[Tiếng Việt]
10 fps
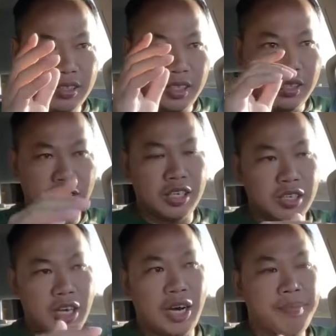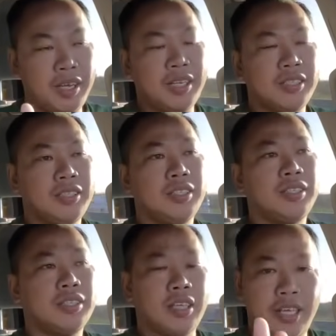cái trường hợp đó
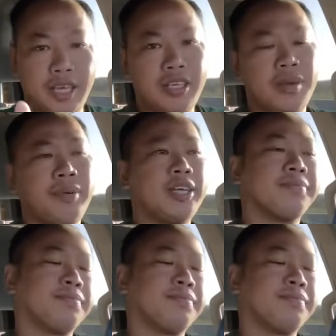thì hãy cho em biết